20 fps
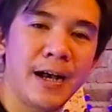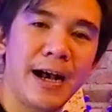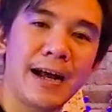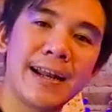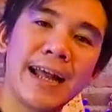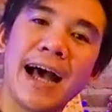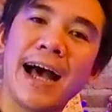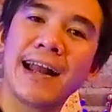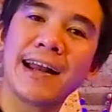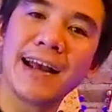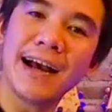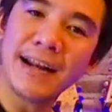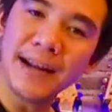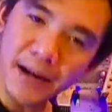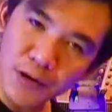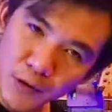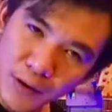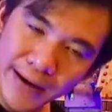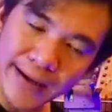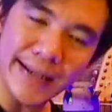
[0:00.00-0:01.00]
ada harga
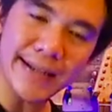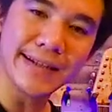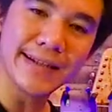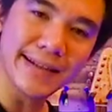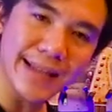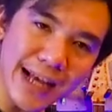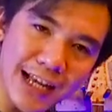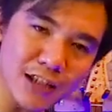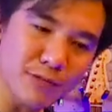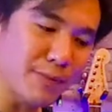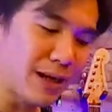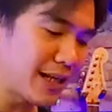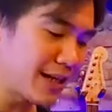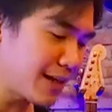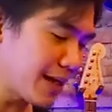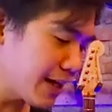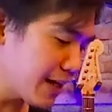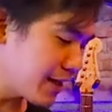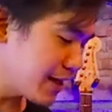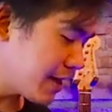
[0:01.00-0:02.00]
ada kualitas
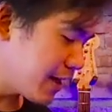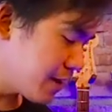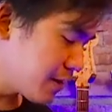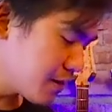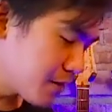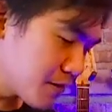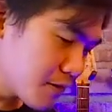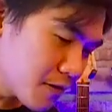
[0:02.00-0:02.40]
balik lagi ya